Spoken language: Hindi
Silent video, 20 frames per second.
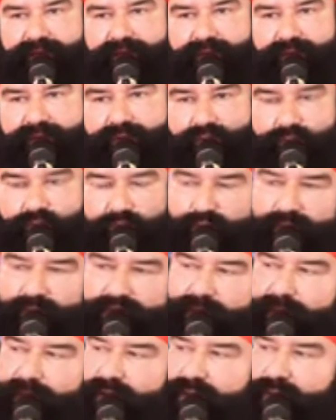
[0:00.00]
लोगों ने
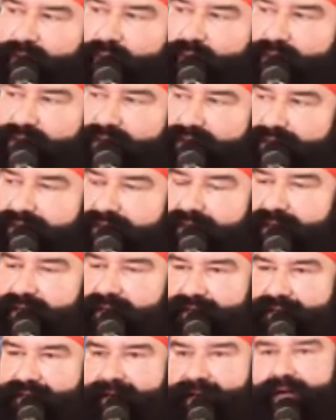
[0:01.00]
बड़ी कोशिश की
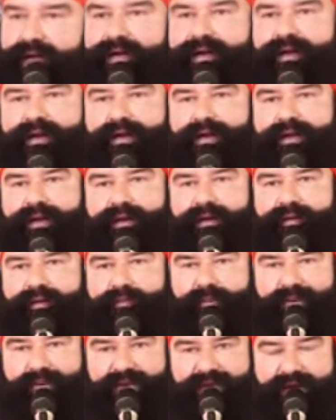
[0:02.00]
अच्छा
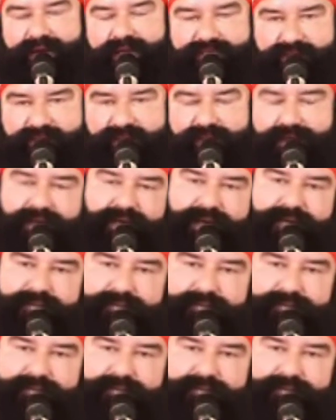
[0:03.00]
प्रयास किया